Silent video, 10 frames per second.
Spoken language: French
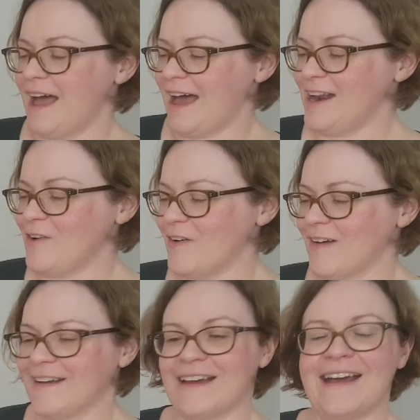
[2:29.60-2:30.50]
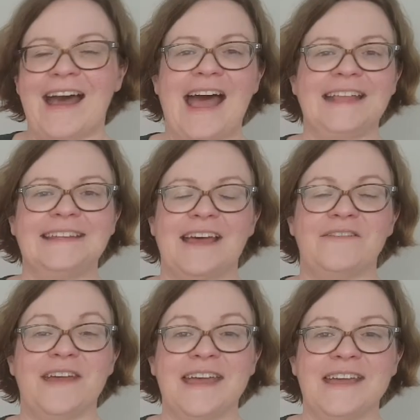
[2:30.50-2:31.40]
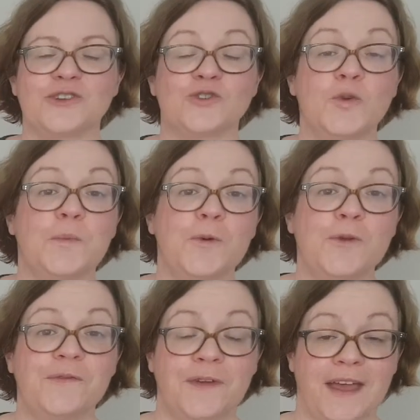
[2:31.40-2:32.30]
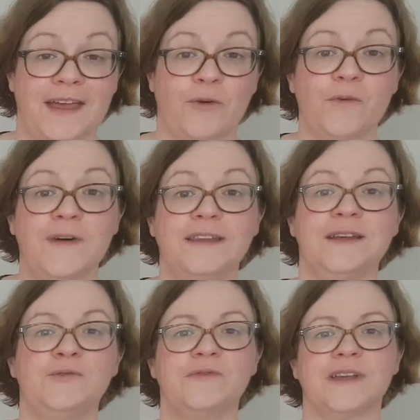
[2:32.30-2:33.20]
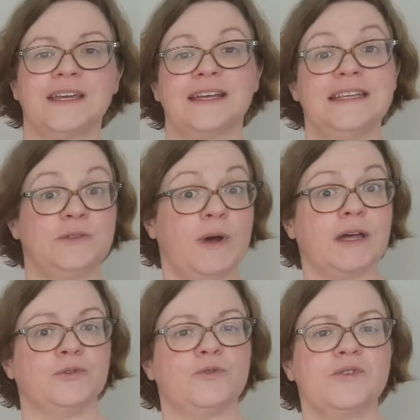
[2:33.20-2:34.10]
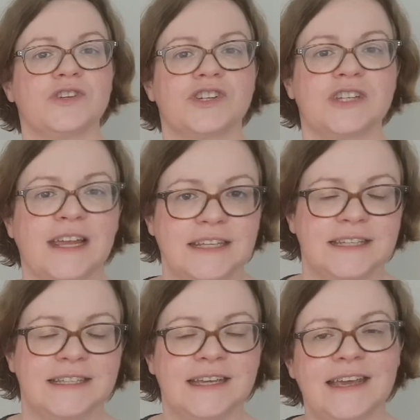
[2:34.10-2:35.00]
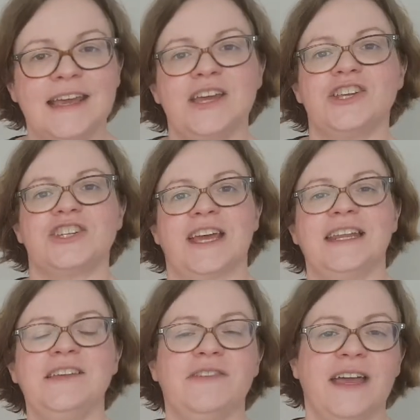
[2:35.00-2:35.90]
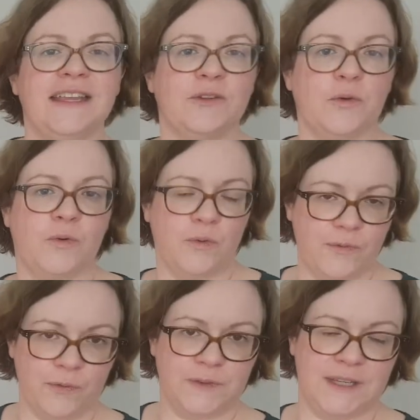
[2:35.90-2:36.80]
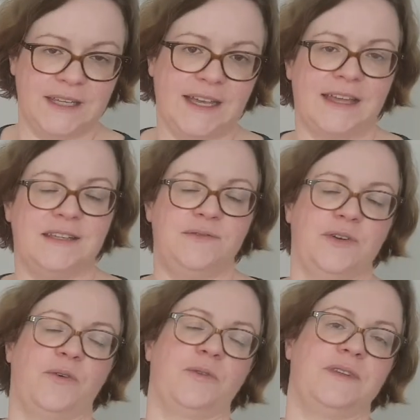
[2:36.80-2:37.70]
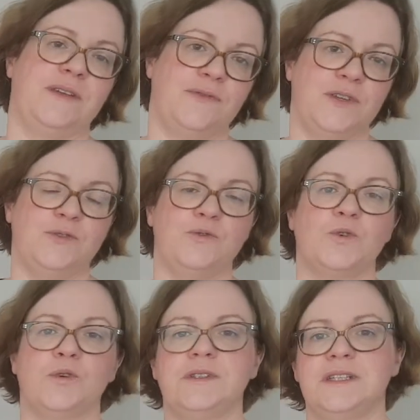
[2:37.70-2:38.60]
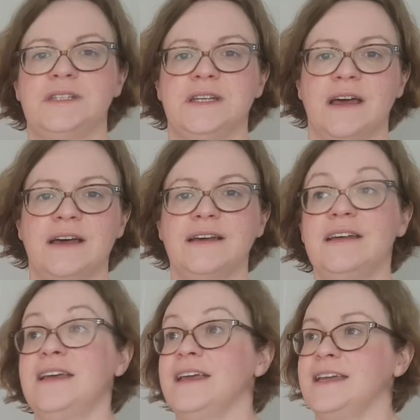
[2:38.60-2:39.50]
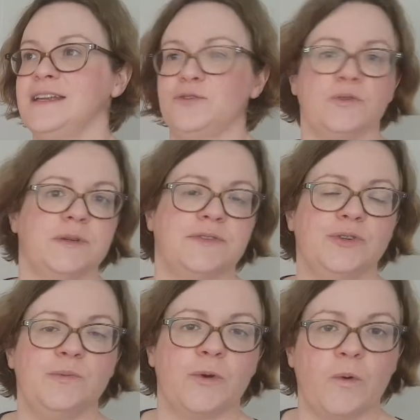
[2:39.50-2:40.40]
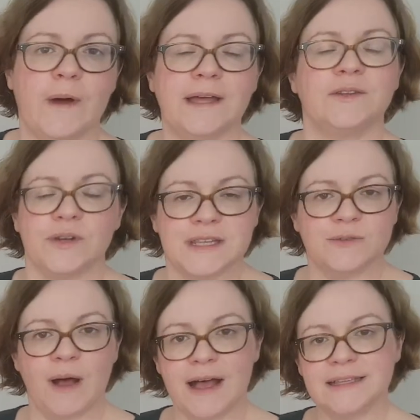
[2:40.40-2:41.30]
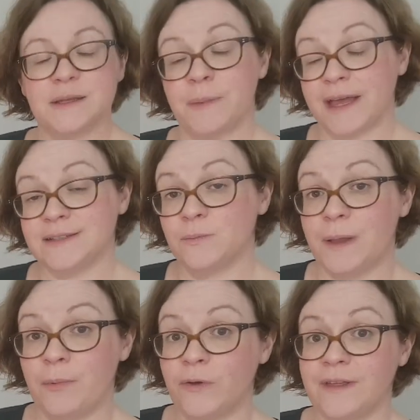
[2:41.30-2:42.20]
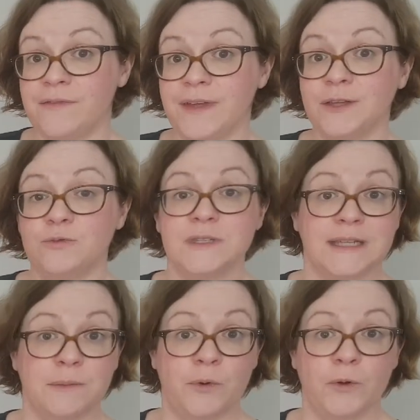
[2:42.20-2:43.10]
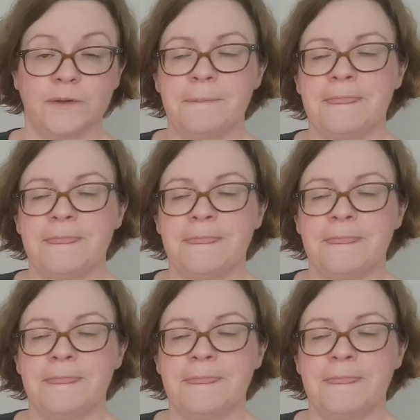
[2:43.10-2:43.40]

Alors, à travers Je peux le faire. On va découvrir l'histoire de Charlie. Charlie va être confronté à différents défis du quotidien et son défi numéro un dans l'histoire, c'est par exemple apprendre à faire du skateboard.